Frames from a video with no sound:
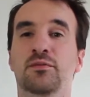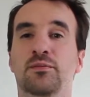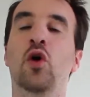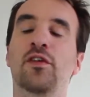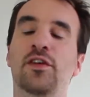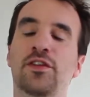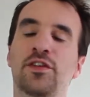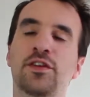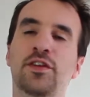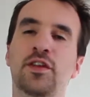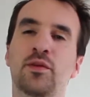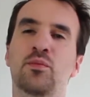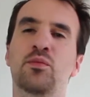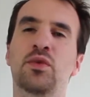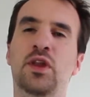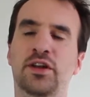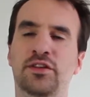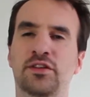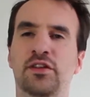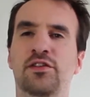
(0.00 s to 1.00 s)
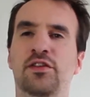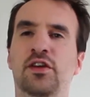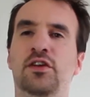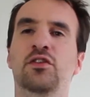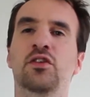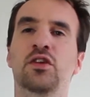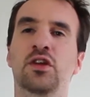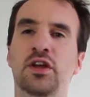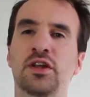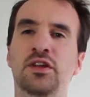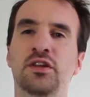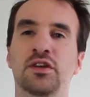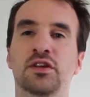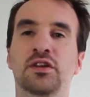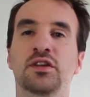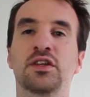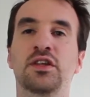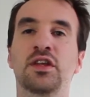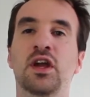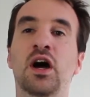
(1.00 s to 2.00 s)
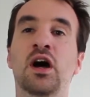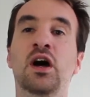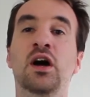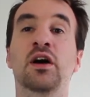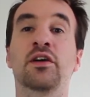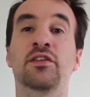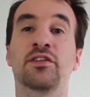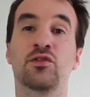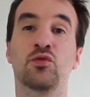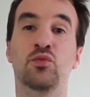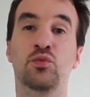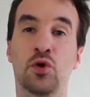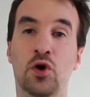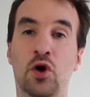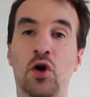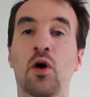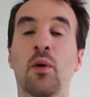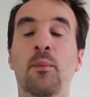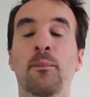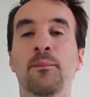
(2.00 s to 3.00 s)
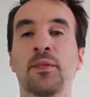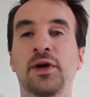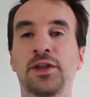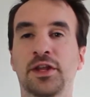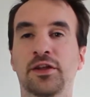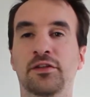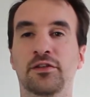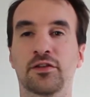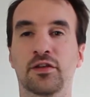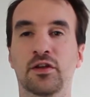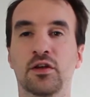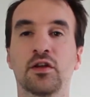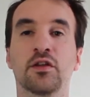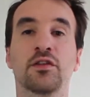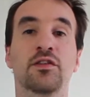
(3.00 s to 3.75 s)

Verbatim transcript: On va citer Black Desert Online qui a un support manette.